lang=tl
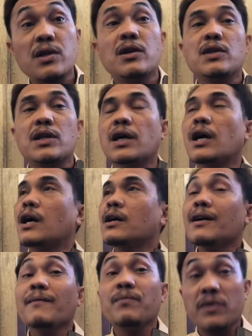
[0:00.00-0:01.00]
No? So, na,
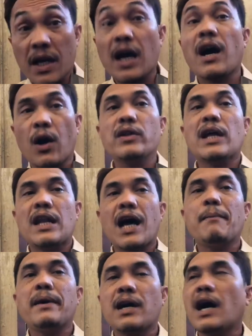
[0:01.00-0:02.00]
after na lang. Yeah, oh,
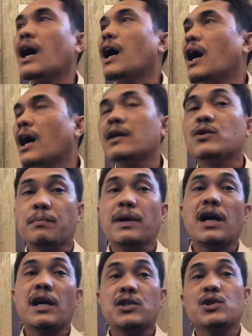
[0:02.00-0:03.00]
nalaman na, ah, doon pala.